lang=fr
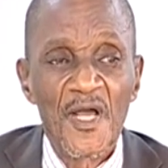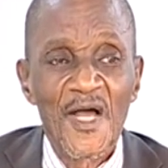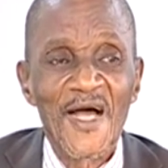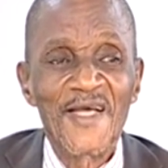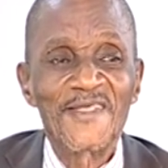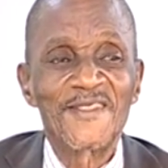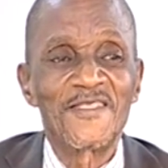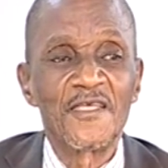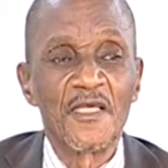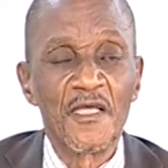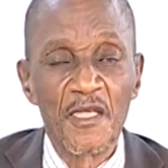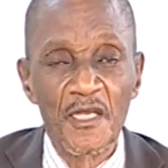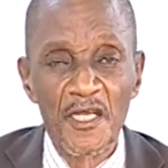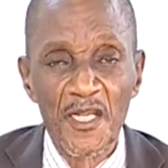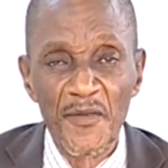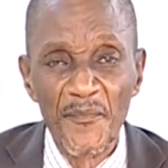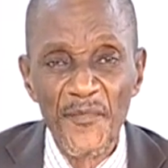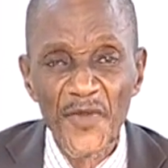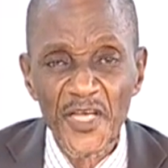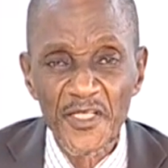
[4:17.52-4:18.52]
à se
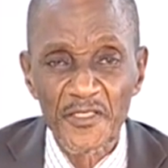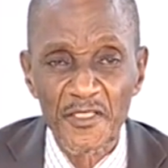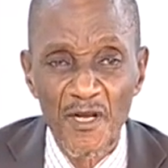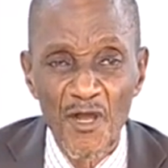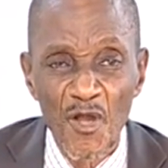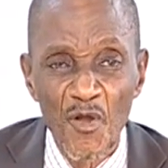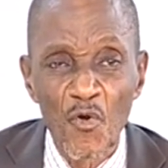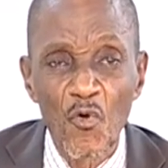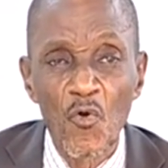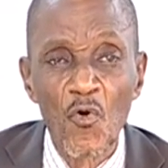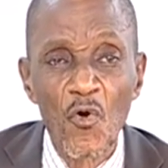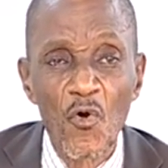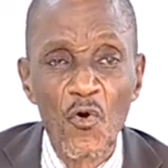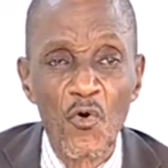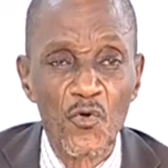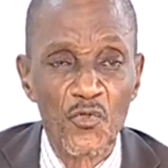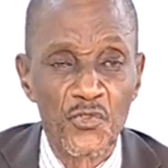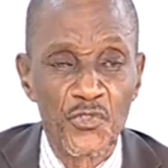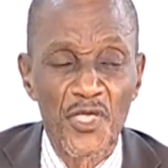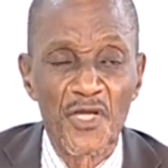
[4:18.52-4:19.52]
remettre en
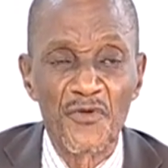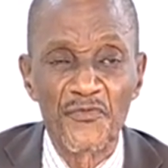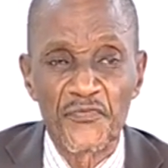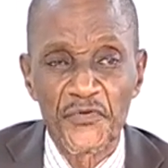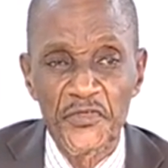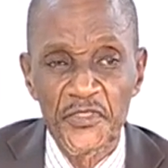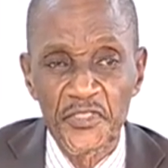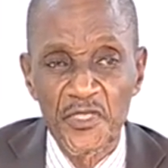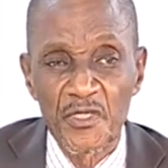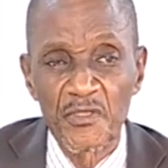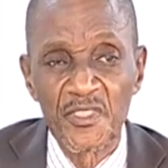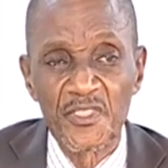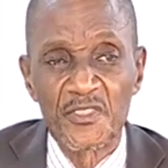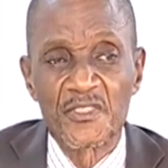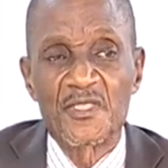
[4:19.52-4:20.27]
cause en faisant le